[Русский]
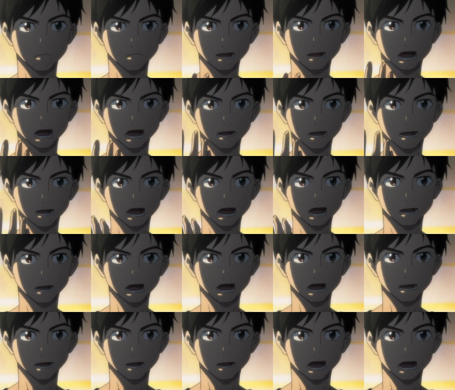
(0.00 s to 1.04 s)
Слухай,
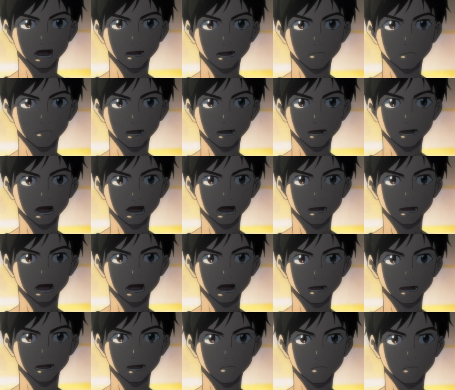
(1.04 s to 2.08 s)
а что це
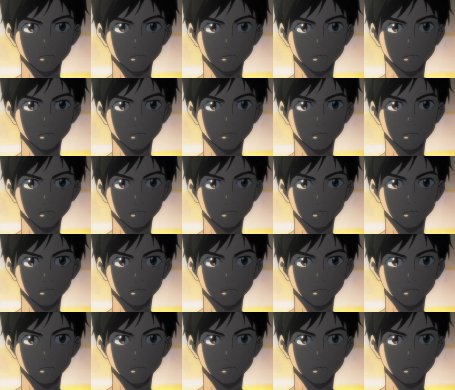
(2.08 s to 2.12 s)
ты до